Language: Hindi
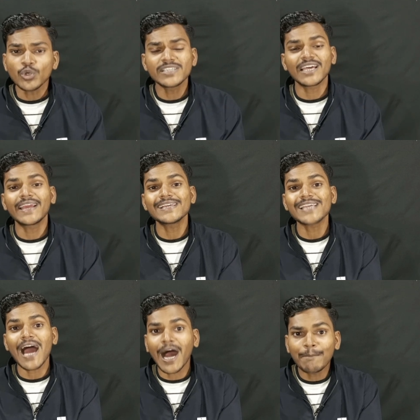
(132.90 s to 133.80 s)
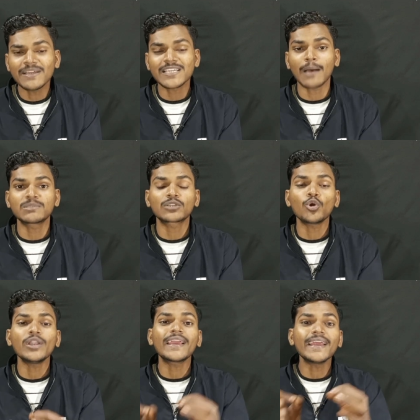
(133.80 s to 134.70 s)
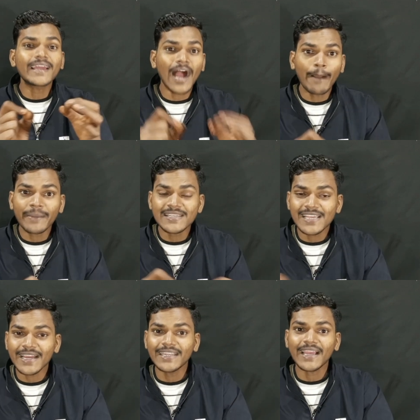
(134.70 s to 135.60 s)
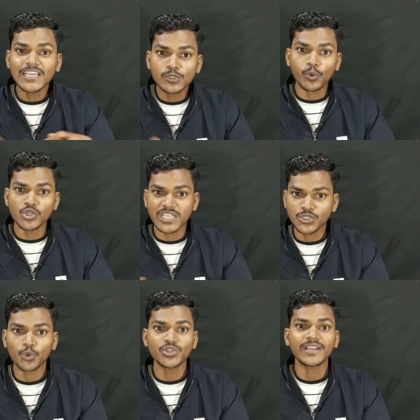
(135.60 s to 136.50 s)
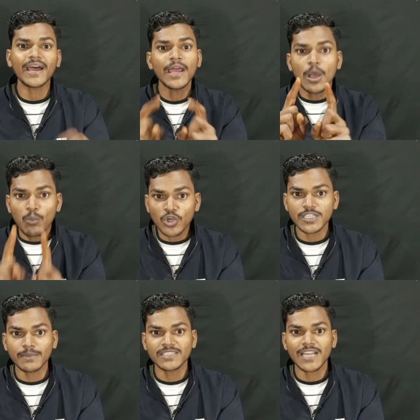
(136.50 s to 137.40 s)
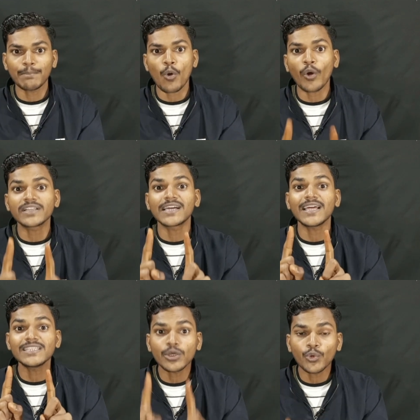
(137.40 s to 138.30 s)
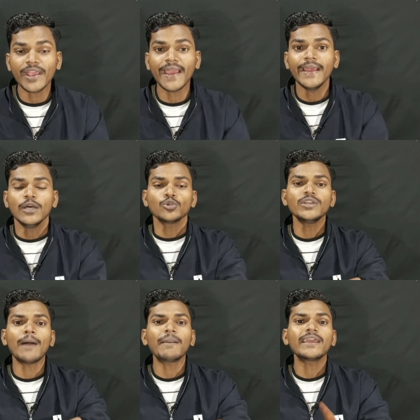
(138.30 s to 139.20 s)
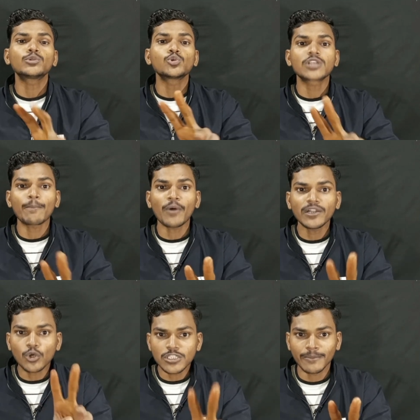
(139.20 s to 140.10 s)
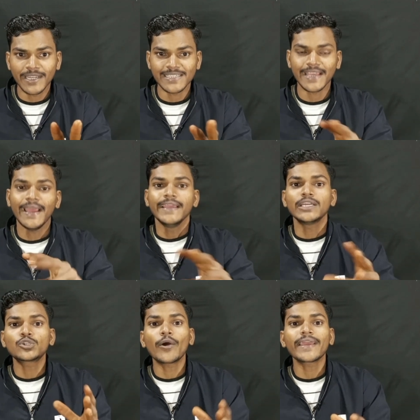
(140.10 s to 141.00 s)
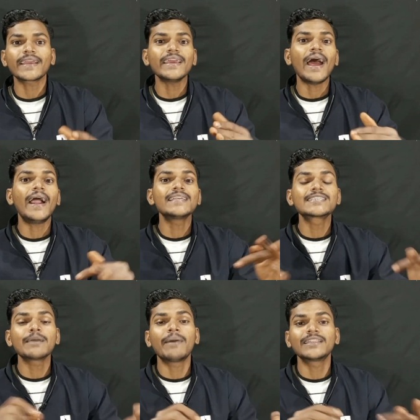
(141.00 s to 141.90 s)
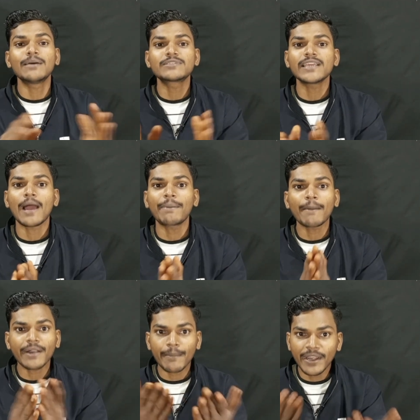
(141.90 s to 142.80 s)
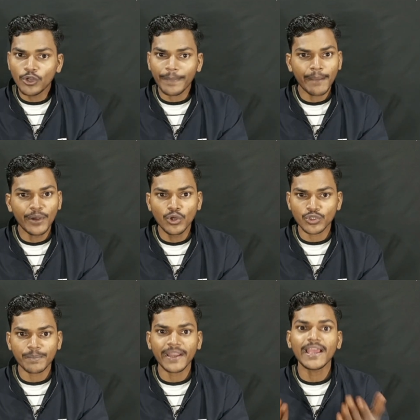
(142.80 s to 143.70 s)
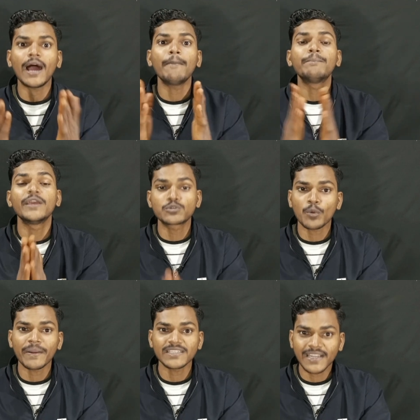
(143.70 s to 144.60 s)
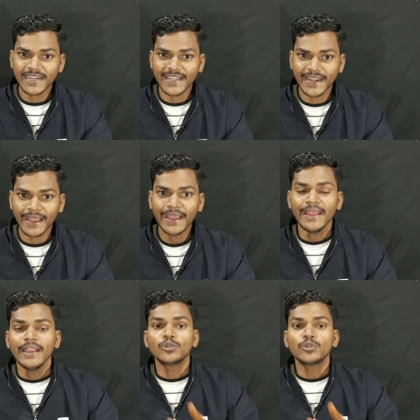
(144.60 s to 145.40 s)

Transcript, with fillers: तो इस तरीके से आप भी छाप सकते हो लेकिन काम कैसे करना किस प्रोसेस से गुजरना वो समझना बहुत ज्यादा जरूरी है तो यहाँ पर एक दूसरा पॉइंट और समझ लीजिए ये तो हो गया कि एड्स के माध्यम से यहाँ पर आप रेवेन्यू अपने वीडियोस पर या फेसबुक पर जनरेट करेंगे